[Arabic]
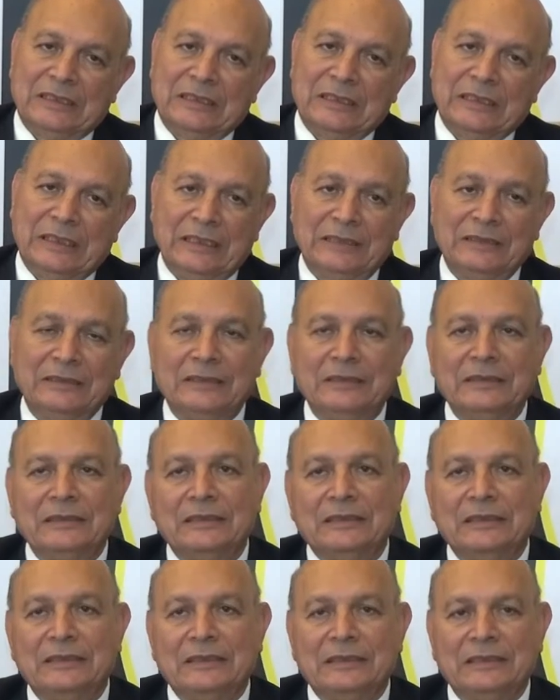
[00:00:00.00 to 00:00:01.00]
لأن
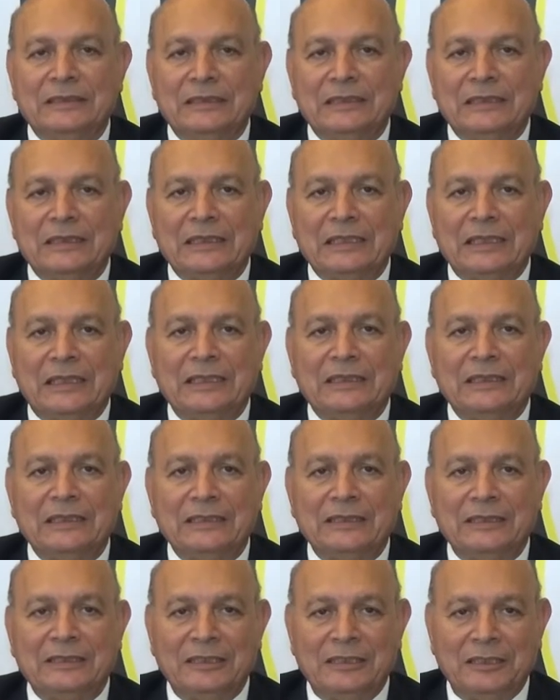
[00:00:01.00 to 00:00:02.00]
اللي
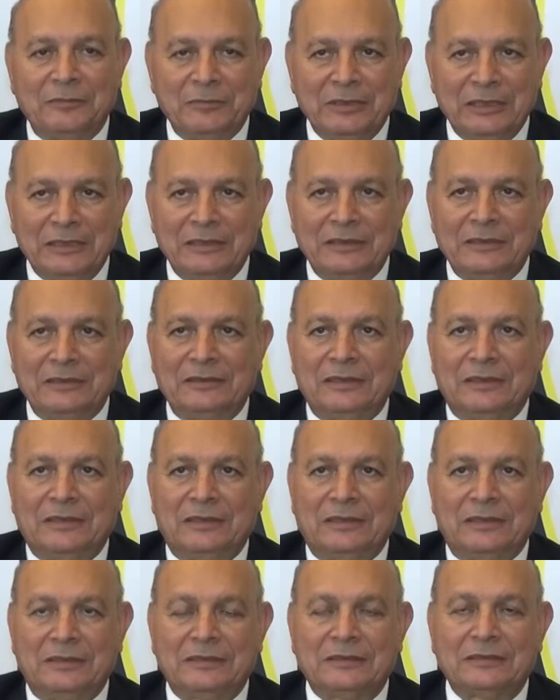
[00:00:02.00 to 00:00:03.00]
خلانا نعمل
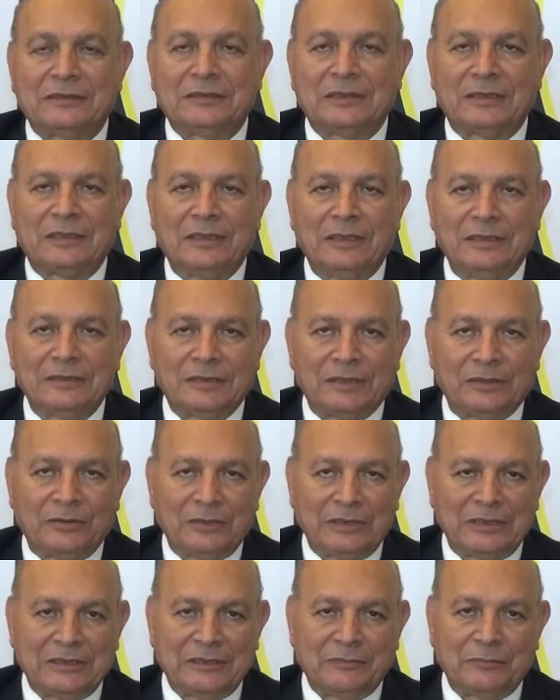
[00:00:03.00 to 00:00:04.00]
جراحة
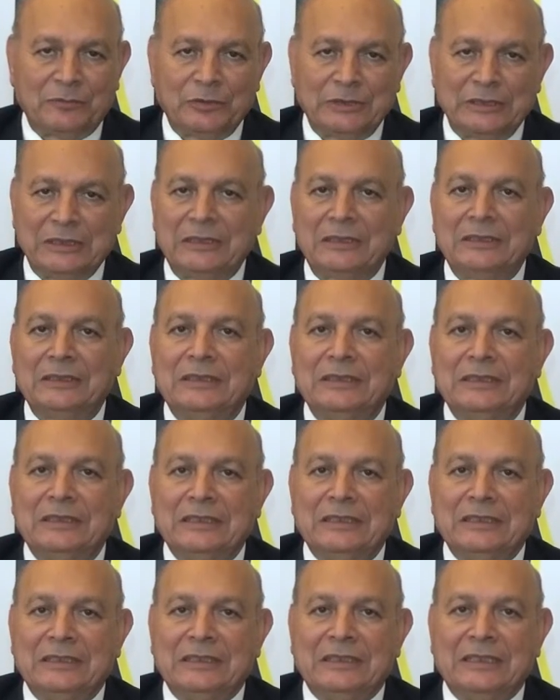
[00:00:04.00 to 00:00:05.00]
أوعية دموية
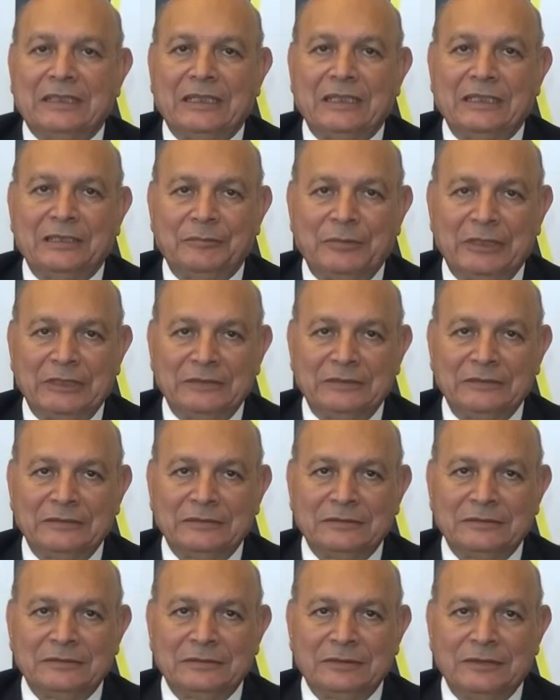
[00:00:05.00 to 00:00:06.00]
غالبا
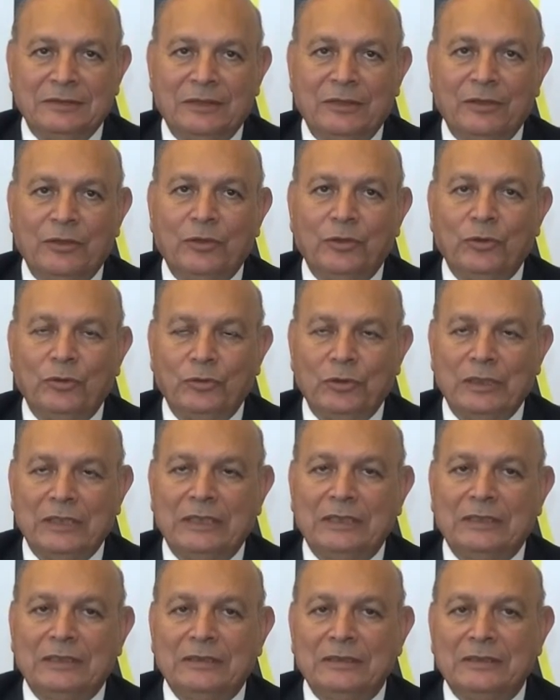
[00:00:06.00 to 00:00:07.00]

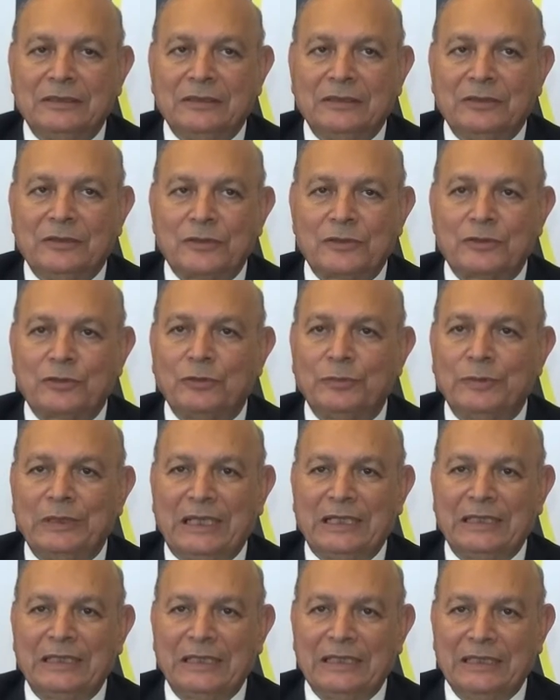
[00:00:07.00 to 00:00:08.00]
هو أسلوب
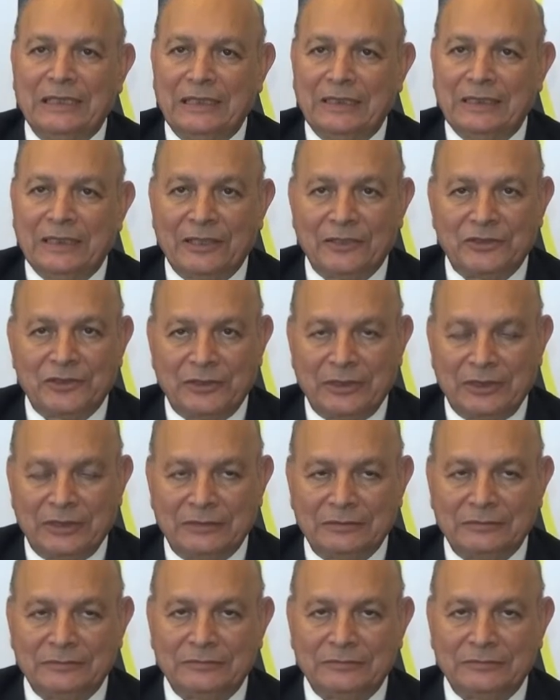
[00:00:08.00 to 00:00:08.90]
الحياة اللي احنا عشناه